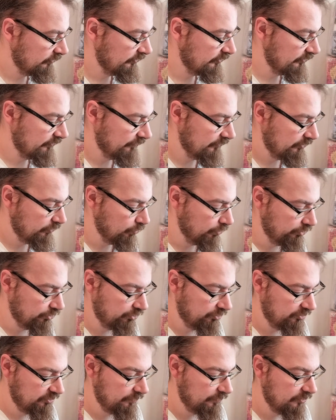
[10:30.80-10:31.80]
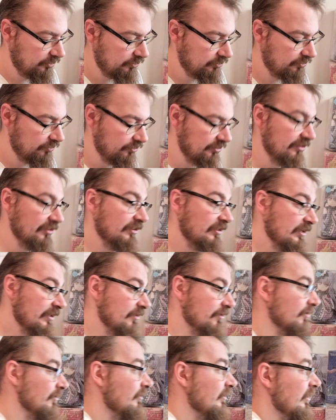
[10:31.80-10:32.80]
Z wytłoczonym logo
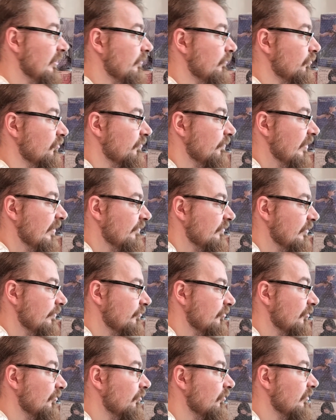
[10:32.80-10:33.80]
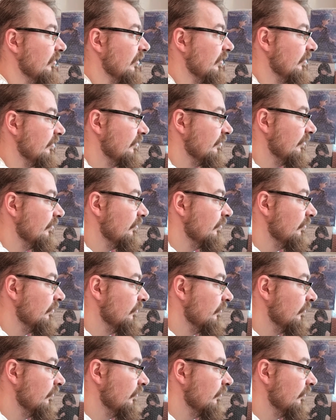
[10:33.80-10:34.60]
Nintendo, ale już sprawdzam co to jest.